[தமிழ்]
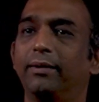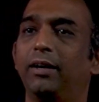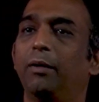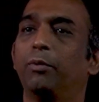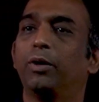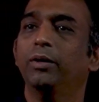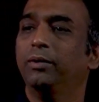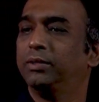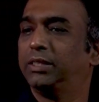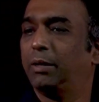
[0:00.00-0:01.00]
இடத்துல நமக்கு
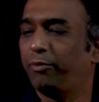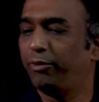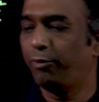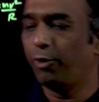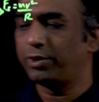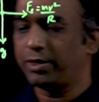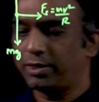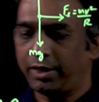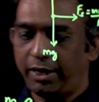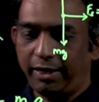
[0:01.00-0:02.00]
சம் ஆஃப் த ஃபோர்ஸஸ்
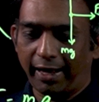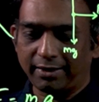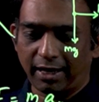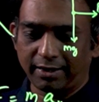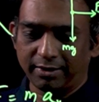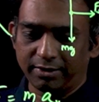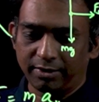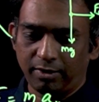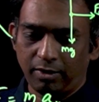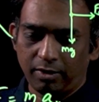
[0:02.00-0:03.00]
இன் எக்ஸ் ஆக்சிஸ்
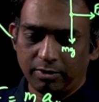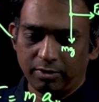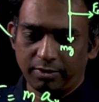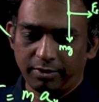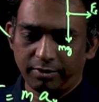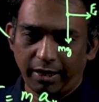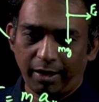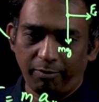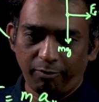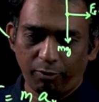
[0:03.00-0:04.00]
ஸோ
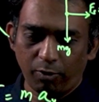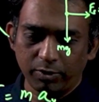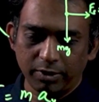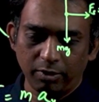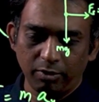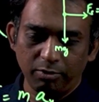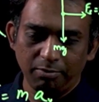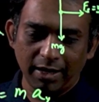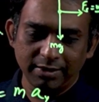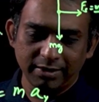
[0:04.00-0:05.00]
சேம் ஃபோர்ஸ் இஸ்வல் டு
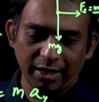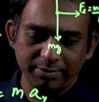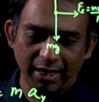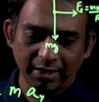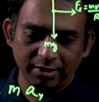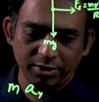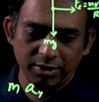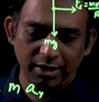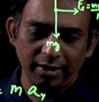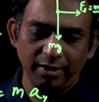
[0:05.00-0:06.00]
மாஸ் டைம்ஸ்
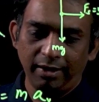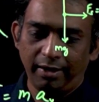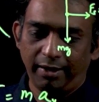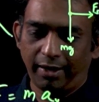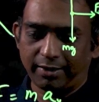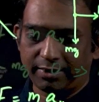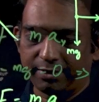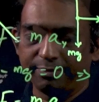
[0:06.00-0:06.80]
ஆக்சலரேஷன் இன் எக்ஸ்